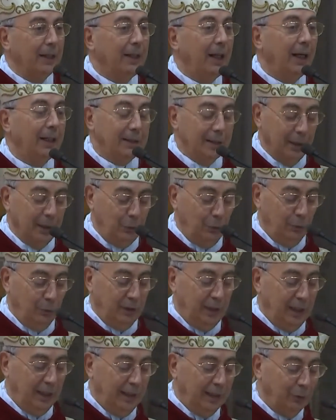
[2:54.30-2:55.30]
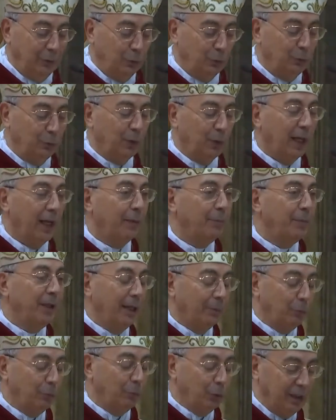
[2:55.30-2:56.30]
Nella seconda lettura
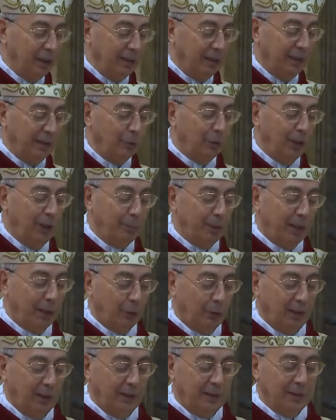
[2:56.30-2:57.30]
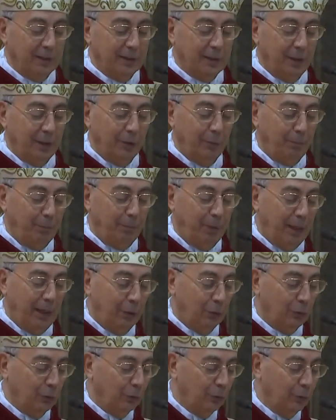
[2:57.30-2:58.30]
abbiamo sentito le parole di San
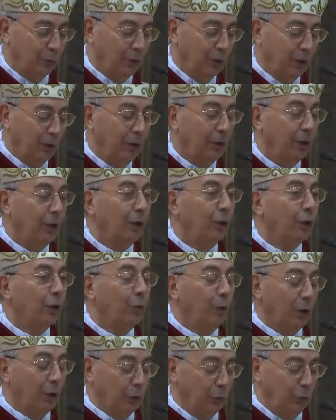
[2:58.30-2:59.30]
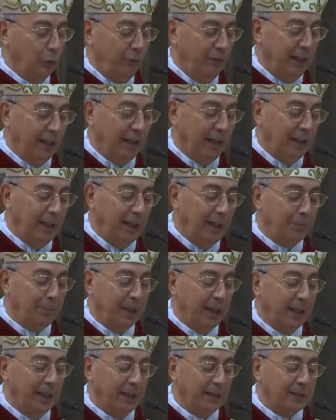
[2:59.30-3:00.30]
Paolo quando venne la
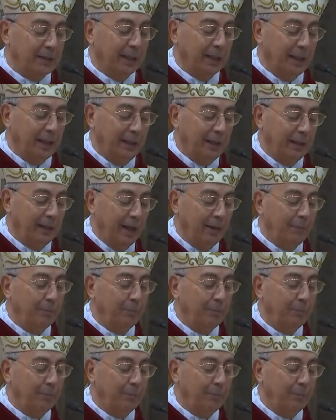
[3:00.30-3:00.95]
pienezza del